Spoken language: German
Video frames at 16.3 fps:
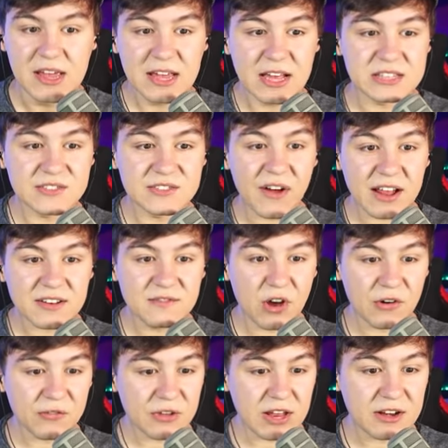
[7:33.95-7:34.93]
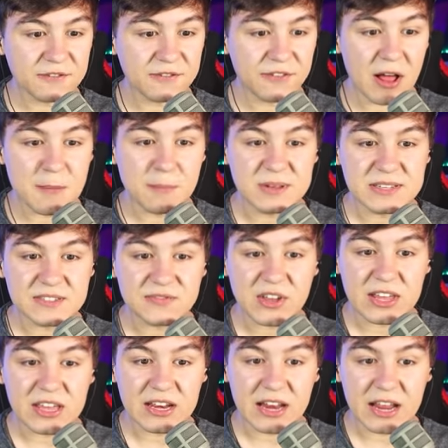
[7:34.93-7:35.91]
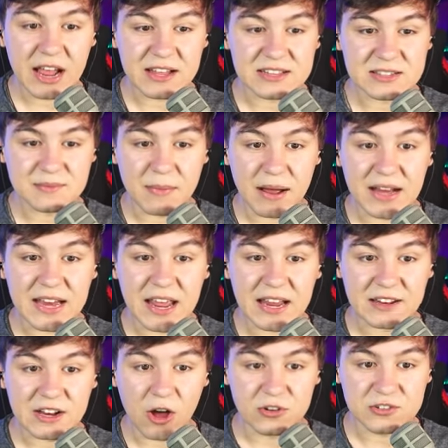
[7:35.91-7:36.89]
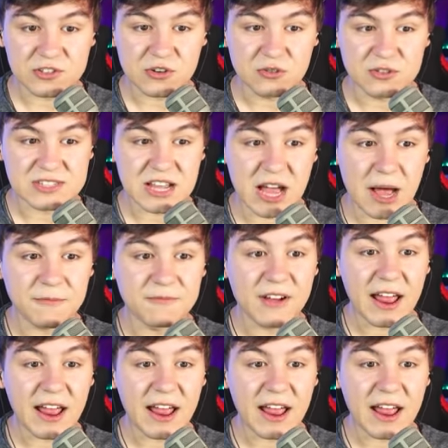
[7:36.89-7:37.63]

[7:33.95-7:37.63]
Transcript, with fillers: Jetzt warten wir auf jeden Fall, bis wir hier den ganzen Magneten ausgenutzt haben,